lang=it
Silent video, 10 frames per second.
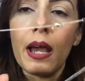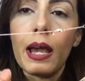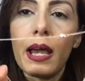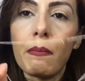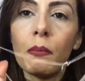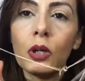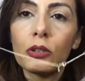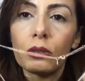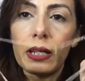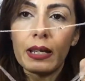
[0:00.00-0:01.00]
È
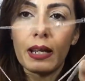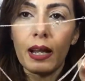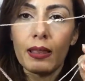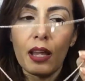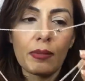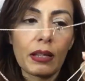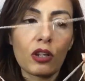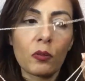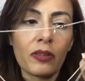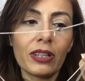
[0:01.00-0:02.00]
molto delicata
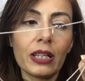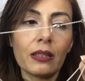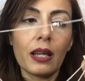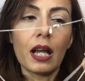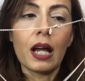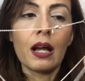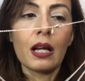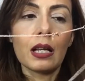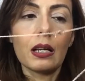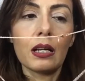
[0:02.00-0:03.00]
perché come vedete ha,
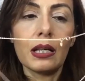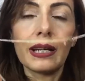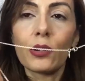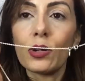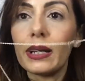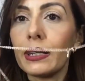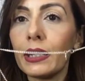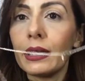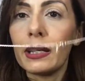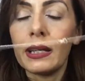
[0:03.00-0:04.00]
ha le
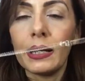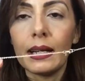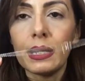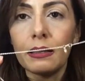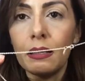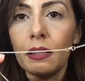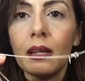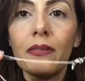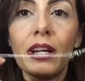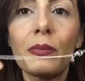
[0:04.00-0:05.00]
collanine, le, le
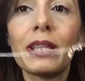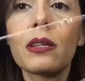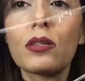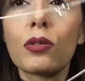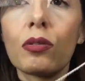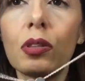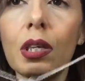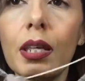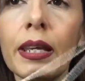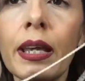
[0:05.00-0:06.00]
catenine veramente
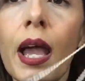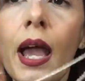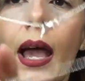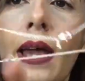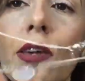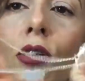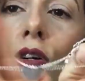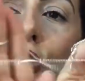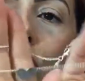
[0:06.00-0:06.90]
sottili e io ho